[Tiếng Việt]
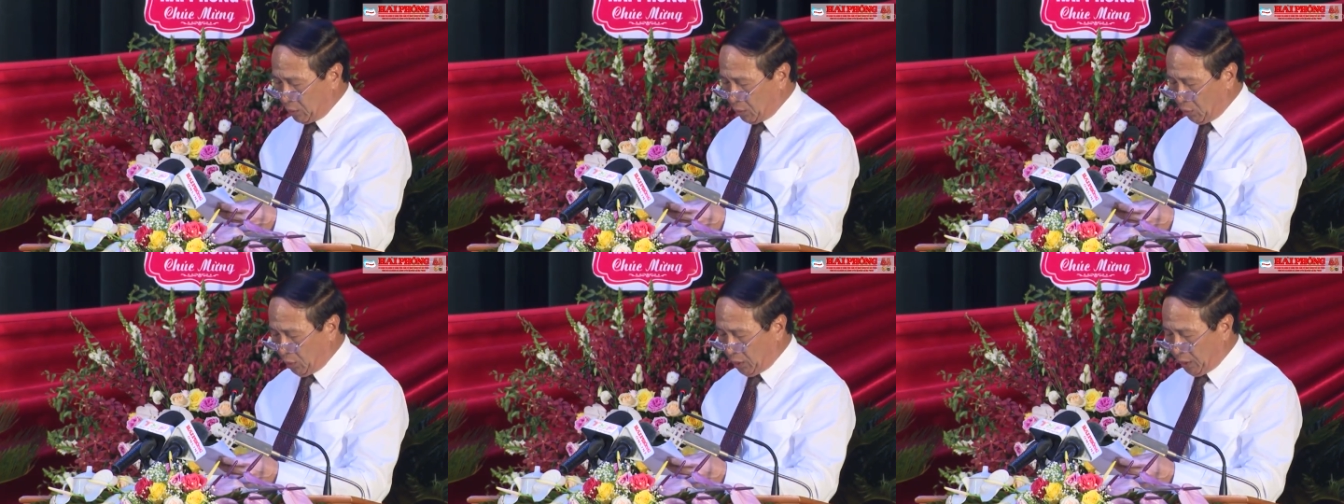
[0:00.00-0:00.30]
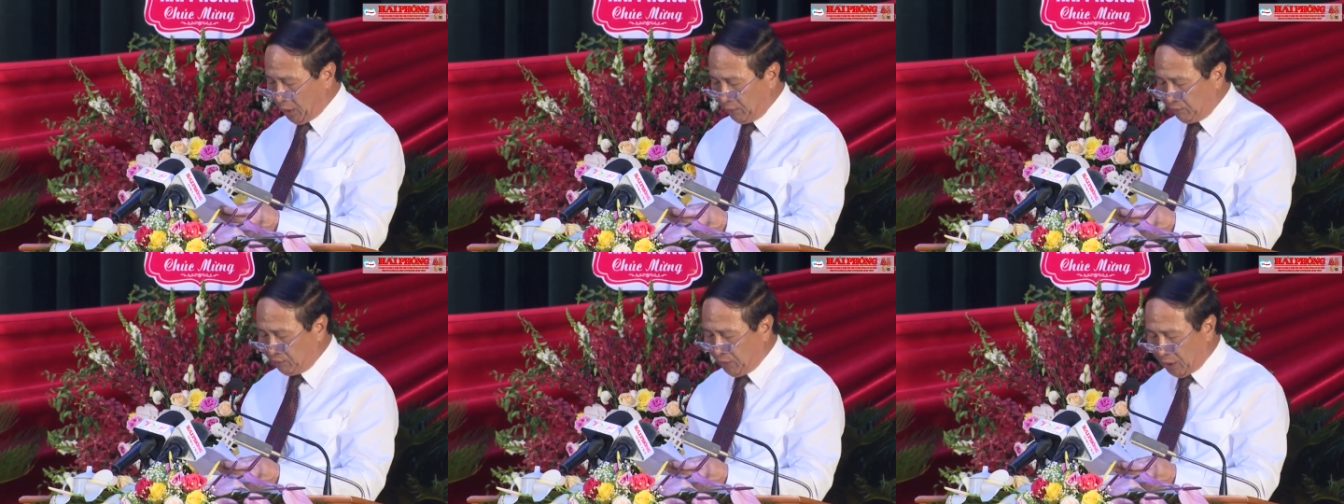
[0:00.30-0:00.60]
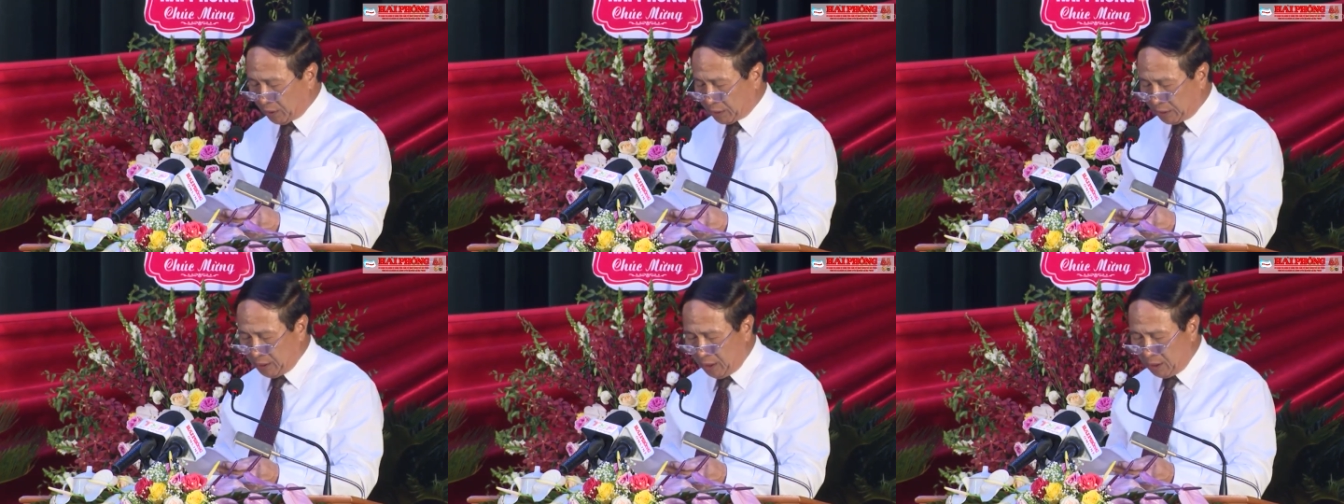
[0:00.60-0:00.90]
của lĩnh
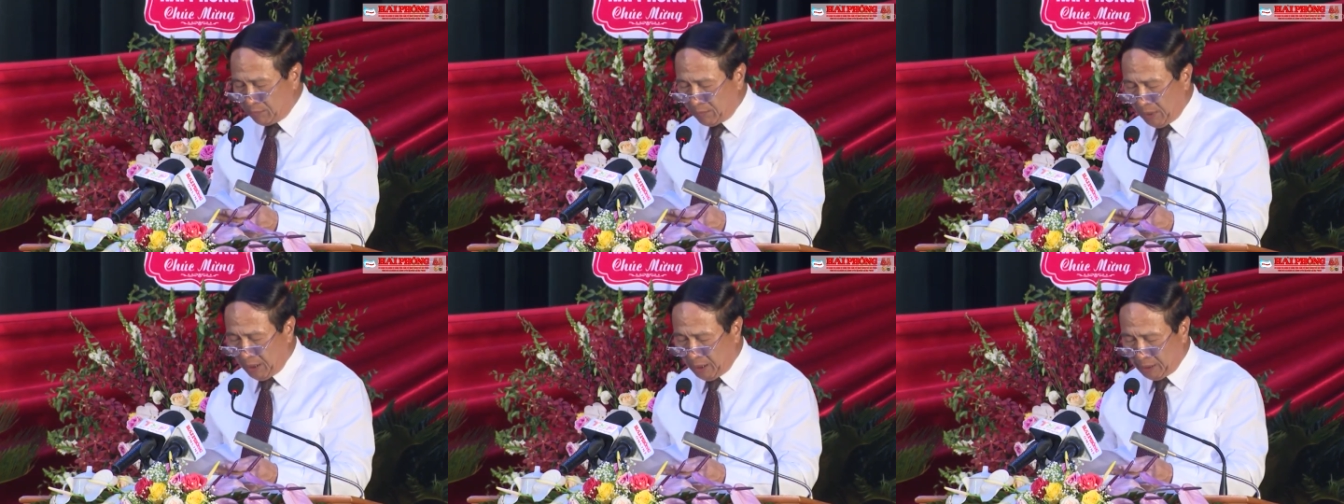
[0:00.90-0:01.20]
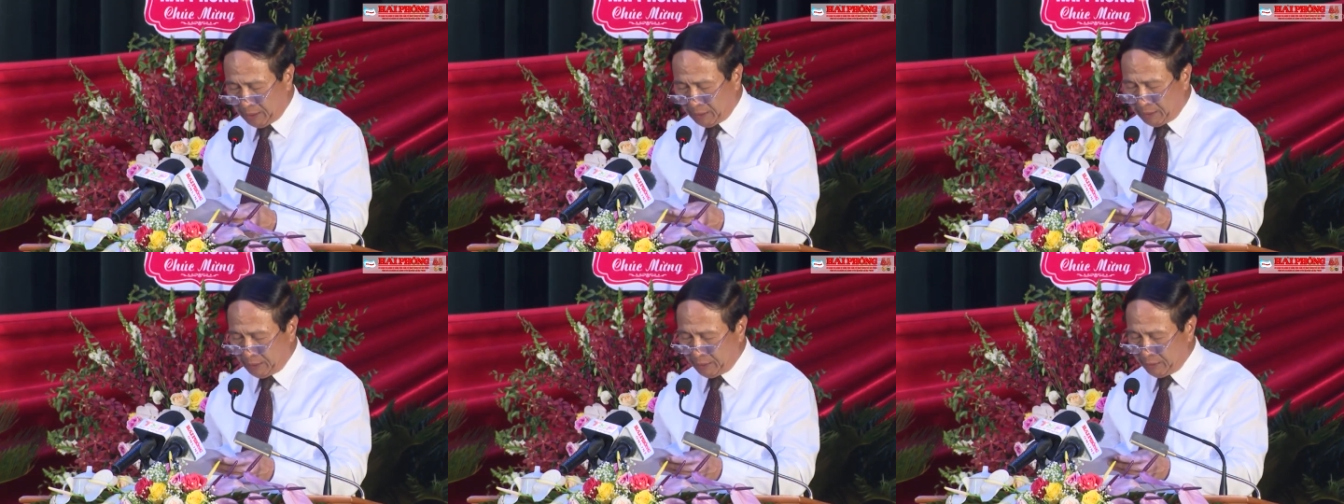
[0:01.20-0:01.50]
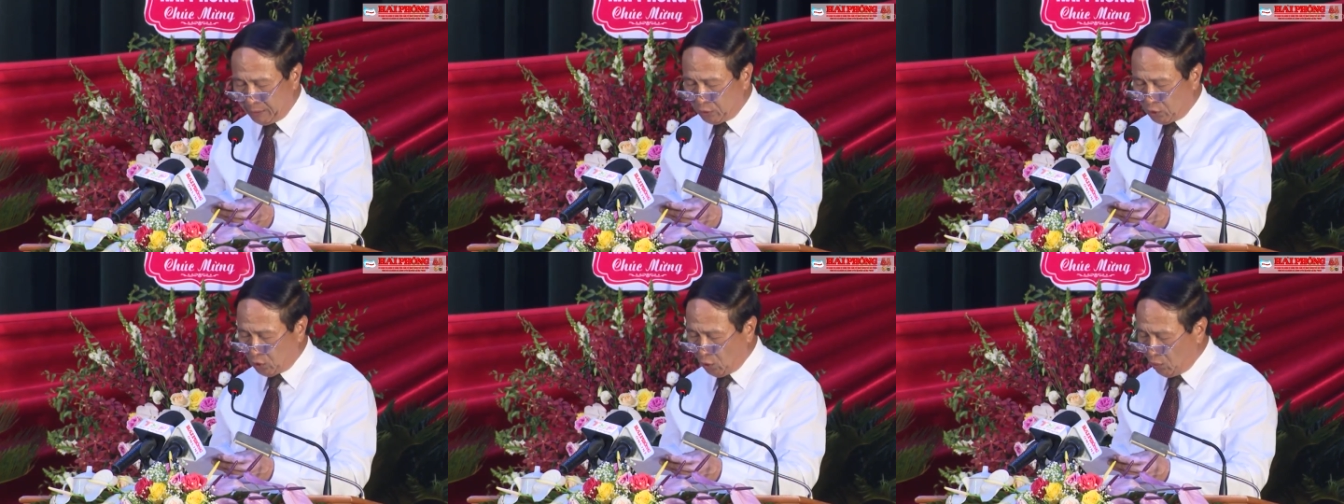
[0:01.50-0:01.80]
vực thương mại,
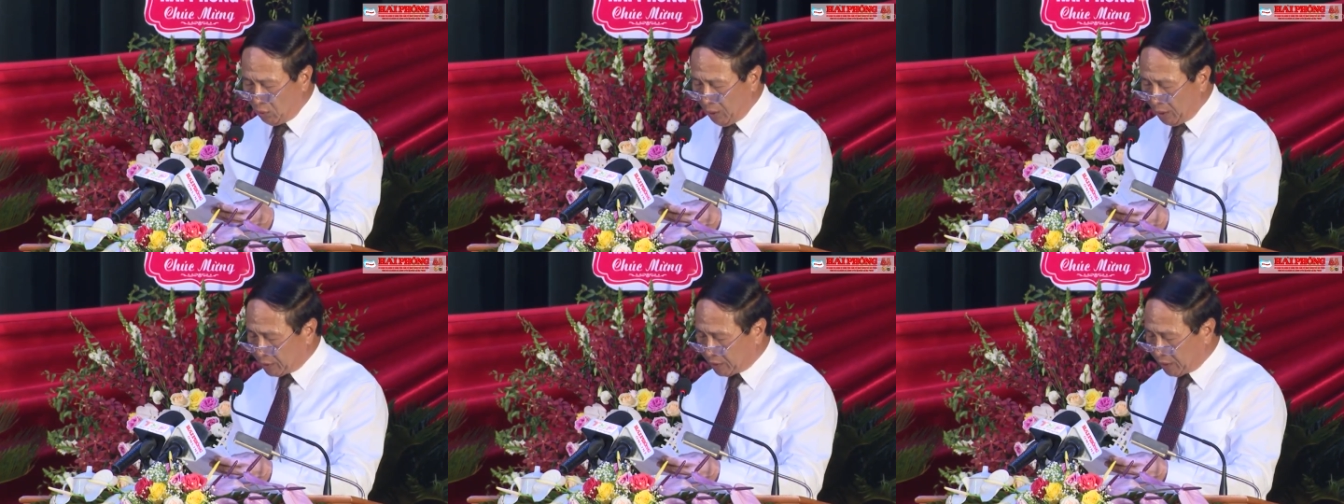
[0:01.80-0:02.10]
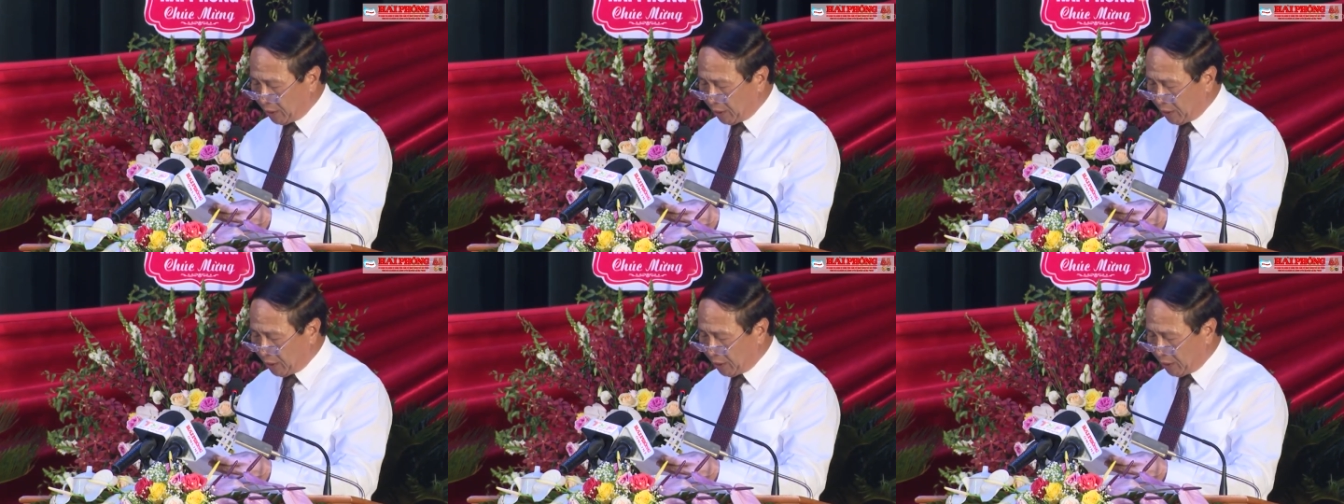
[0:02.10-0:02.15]
du lịch